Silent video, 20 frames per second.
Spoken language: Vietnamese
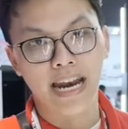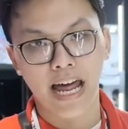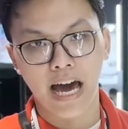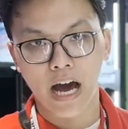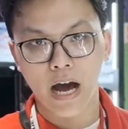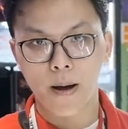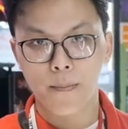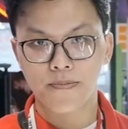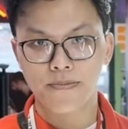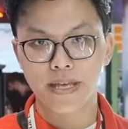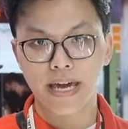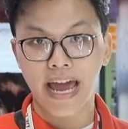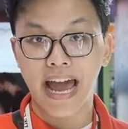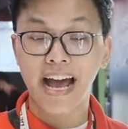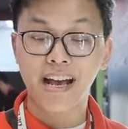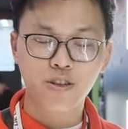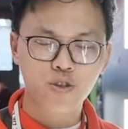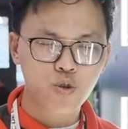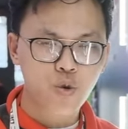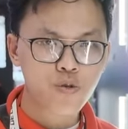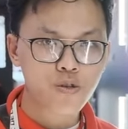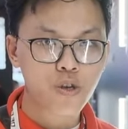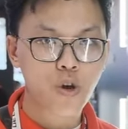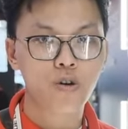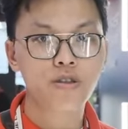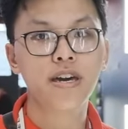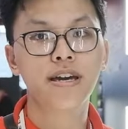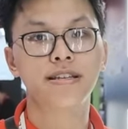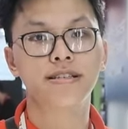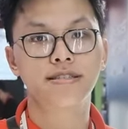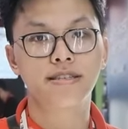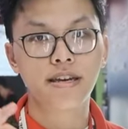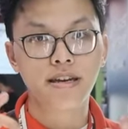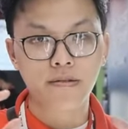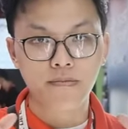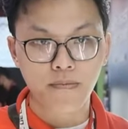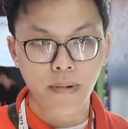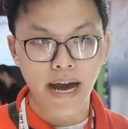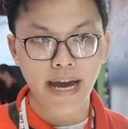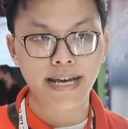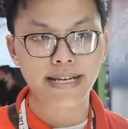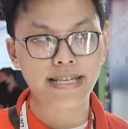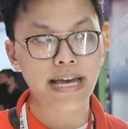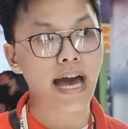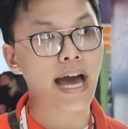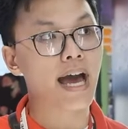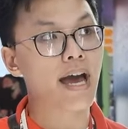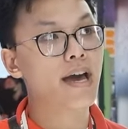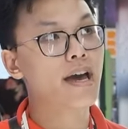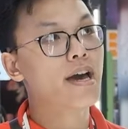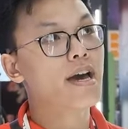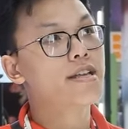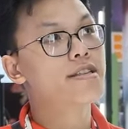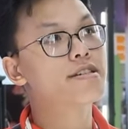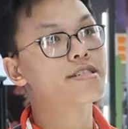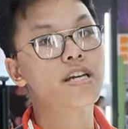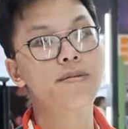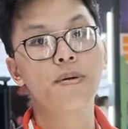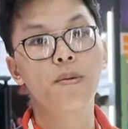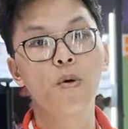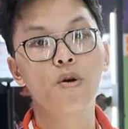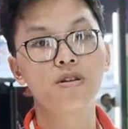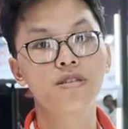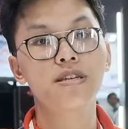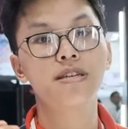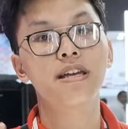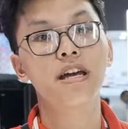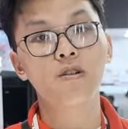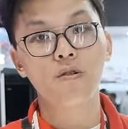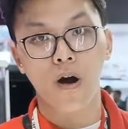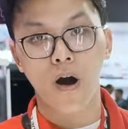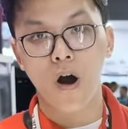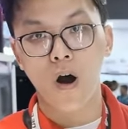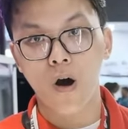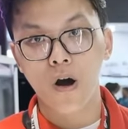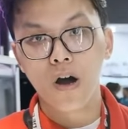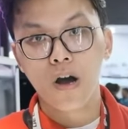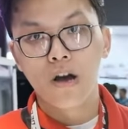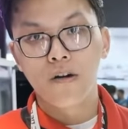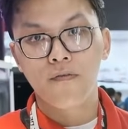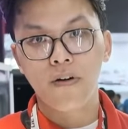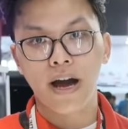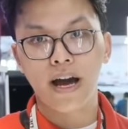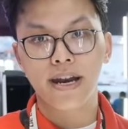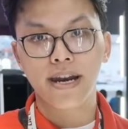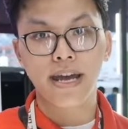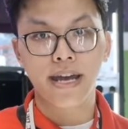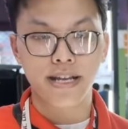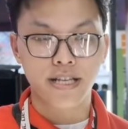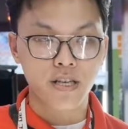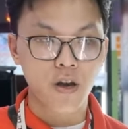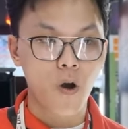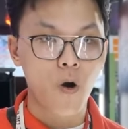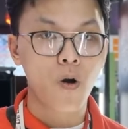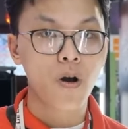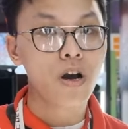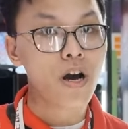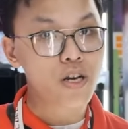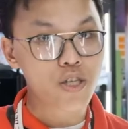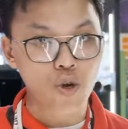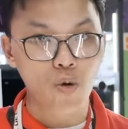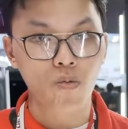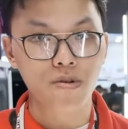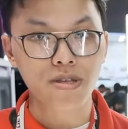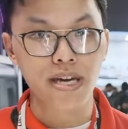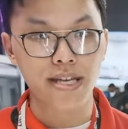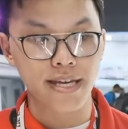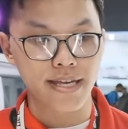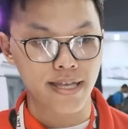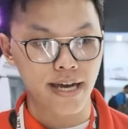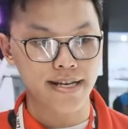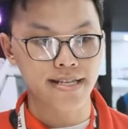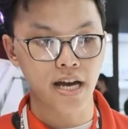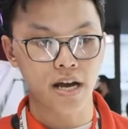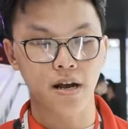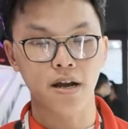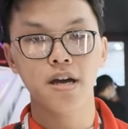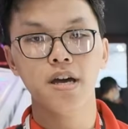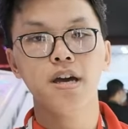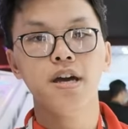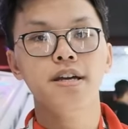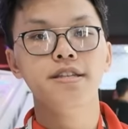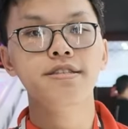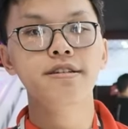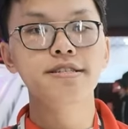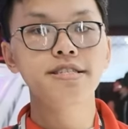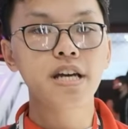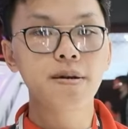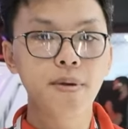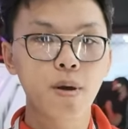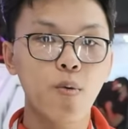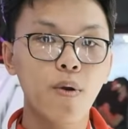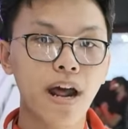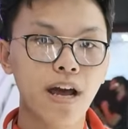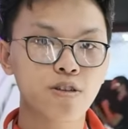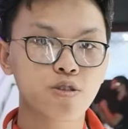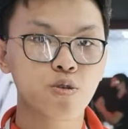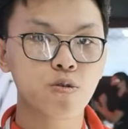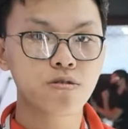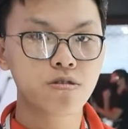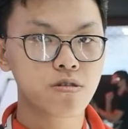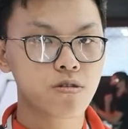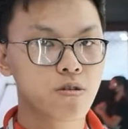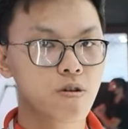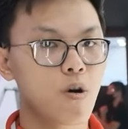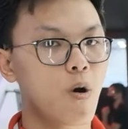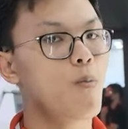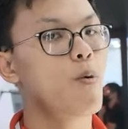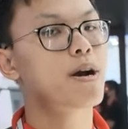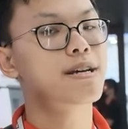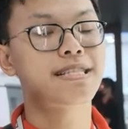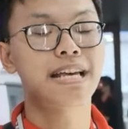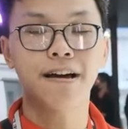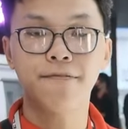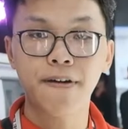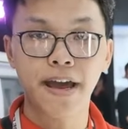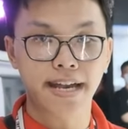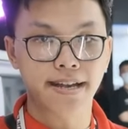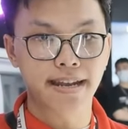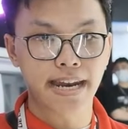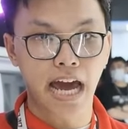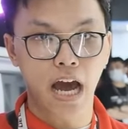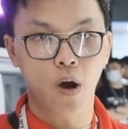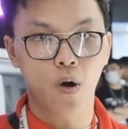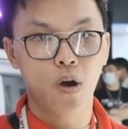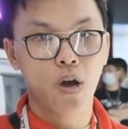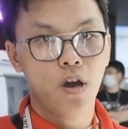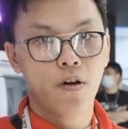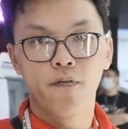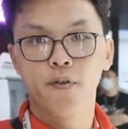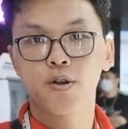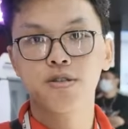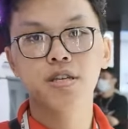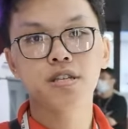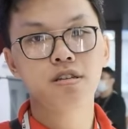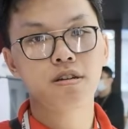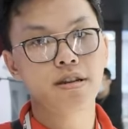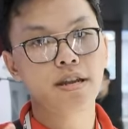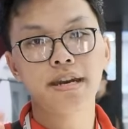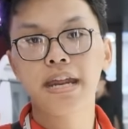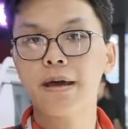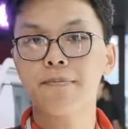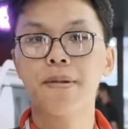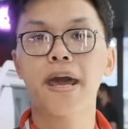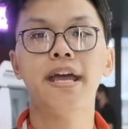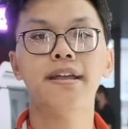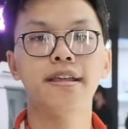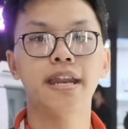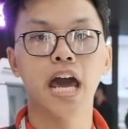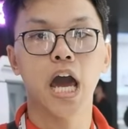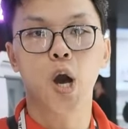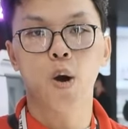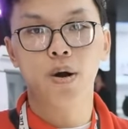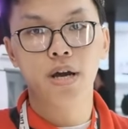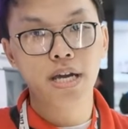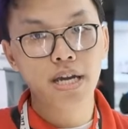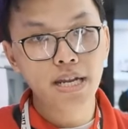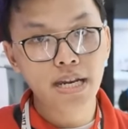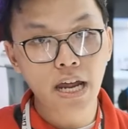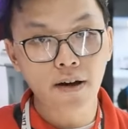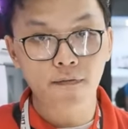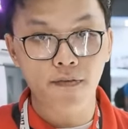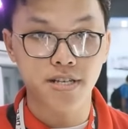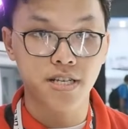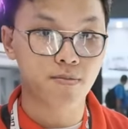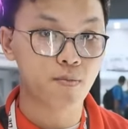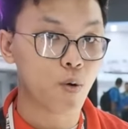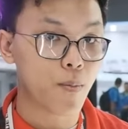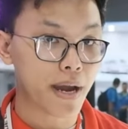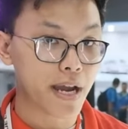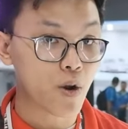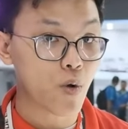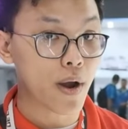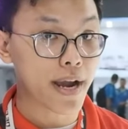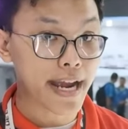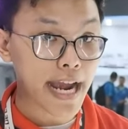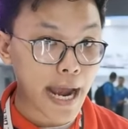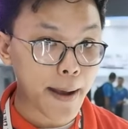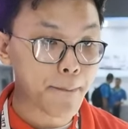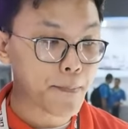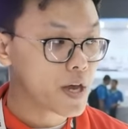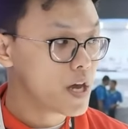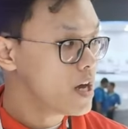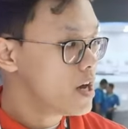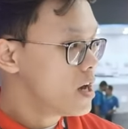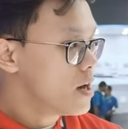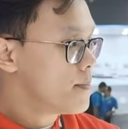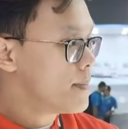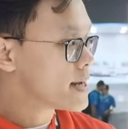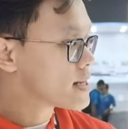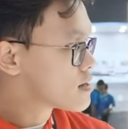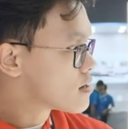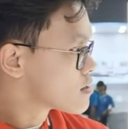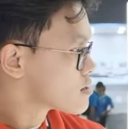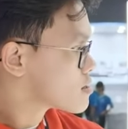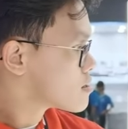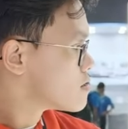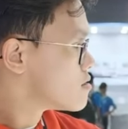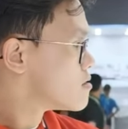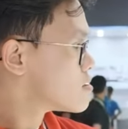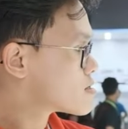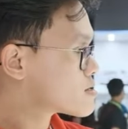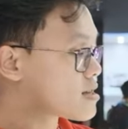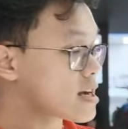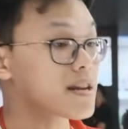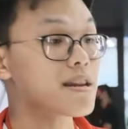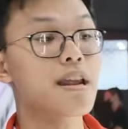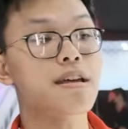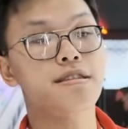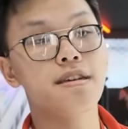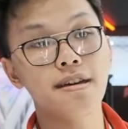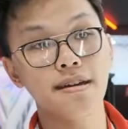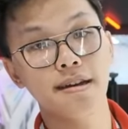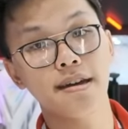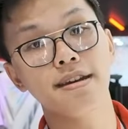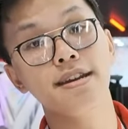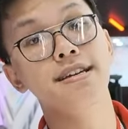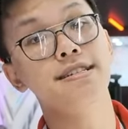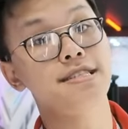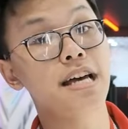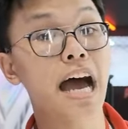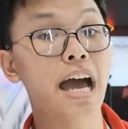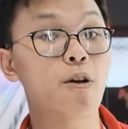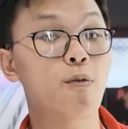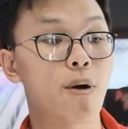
là để Asus có thể trình bày ra những chiếc mainboard xịn nhất của họ, và để cho người dùng có thể nhìn thấy rằng những chiếc mainboard Asus có một cái dáng vẻ như nào, và nó sẽ trở nên đẹp đẽ như nào khi nằm vào trong bộ máy của anh em. Mình thực sự rất là thích cái design